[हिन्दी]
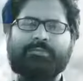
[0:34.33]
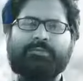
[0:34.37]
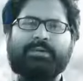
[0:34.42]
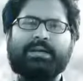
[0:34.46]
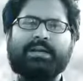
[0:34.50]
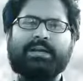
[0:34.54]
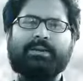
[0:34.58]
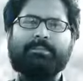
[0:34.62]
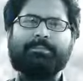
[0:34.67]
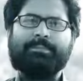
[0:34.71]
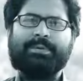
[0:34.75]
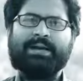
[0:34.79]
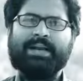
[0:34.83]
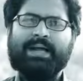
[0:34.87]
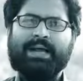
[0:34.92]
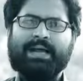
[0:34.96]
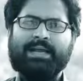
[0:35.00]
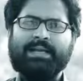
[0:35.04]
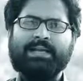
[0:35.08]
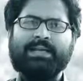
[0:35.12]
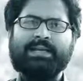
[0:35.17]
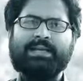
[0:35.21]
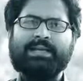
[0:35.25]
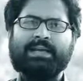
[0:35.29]
पूरी
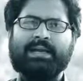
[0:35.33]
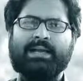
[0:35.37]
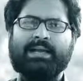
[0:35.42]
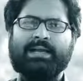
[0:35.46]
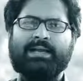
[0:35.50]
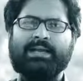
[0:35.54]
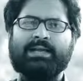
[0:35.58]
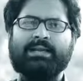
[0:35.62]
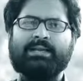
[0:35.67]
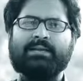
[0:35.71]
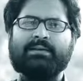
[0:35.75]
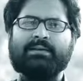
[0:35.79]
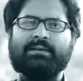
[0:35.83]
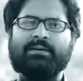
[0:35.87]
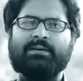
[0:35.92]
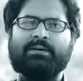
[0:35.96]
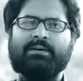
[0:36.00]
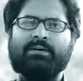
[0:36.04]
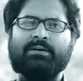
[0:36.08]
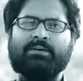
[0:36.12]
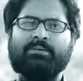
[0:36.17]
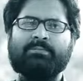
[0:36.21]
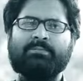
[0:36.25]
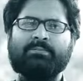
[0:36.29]
पढ़ाई लिखाई
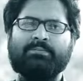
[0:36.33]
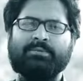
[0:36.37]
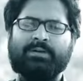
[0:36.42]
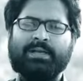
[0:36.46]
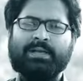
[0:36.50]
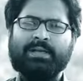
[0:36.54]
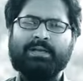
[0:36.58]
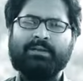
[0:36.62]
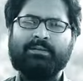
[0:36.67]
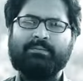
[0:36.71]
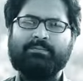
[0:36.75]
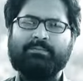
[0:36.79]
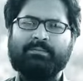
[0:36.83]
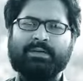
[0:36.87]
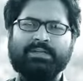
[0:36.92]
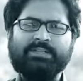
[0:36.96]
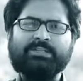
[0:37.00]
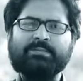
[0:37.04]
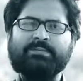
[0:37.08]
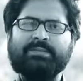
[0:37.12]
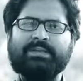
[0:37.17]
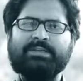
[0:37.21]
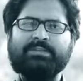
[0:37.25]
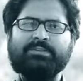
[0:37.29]
और पूरे
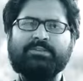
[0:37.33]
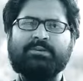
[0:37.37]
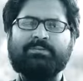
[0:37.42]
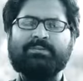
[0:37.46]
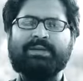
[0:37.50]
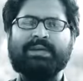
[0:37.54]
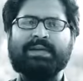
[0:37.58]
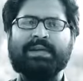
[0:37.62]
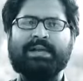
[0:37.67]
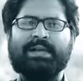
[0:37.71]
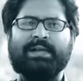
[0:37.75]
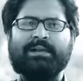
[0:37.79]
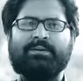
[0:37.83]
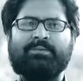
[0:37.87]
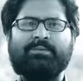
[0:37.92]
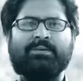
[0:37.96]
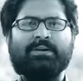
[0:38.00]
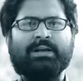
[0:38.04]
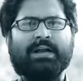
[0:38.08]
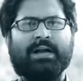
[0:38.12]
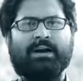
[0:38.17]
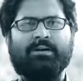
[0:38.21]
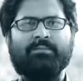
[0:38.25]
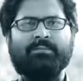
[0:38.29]
बचपन जो मेरा है वो
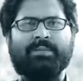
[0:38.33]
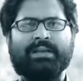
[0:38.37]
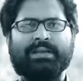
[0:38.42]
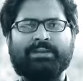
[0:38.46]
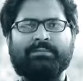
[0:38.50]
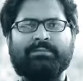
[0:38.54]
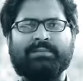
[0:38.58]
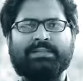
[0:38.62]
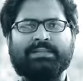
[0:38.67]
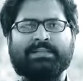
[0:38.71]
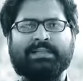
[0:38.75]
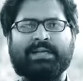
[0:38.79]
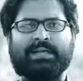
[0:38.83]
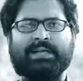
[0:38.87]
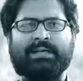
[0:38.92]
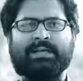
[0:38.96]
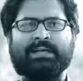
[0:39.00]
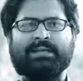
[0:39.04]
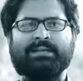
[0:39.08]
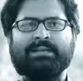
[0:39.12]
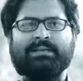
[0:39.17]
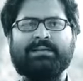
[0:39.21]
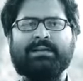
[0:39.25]
गांव में ही बीता है